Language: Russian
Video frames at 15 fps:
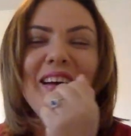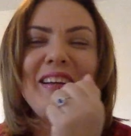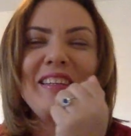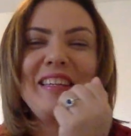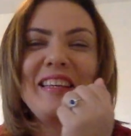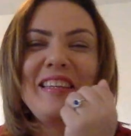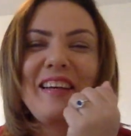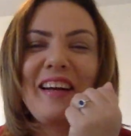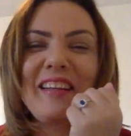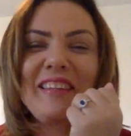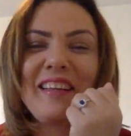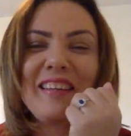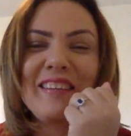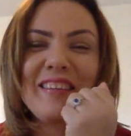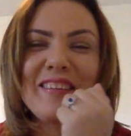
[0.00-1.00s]
где не
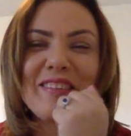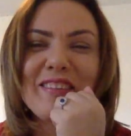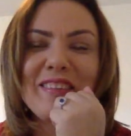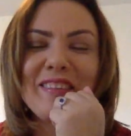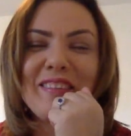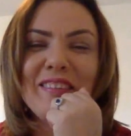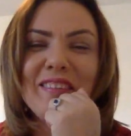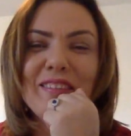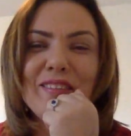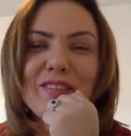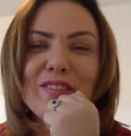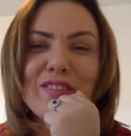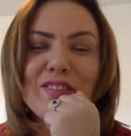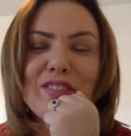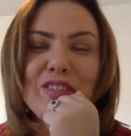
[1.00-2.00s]
хотят даже э,
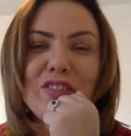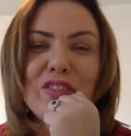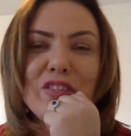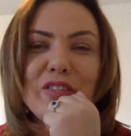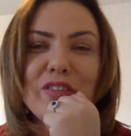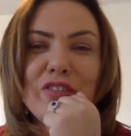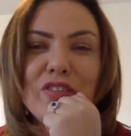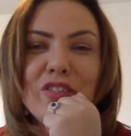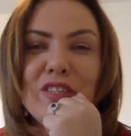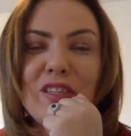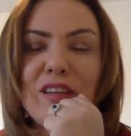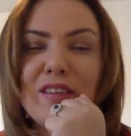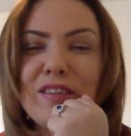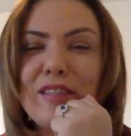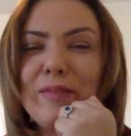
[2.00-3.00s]
женщины
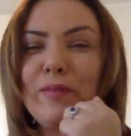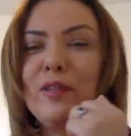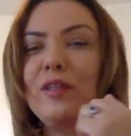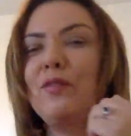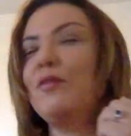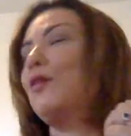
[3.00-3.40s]
расчесаться. Вот это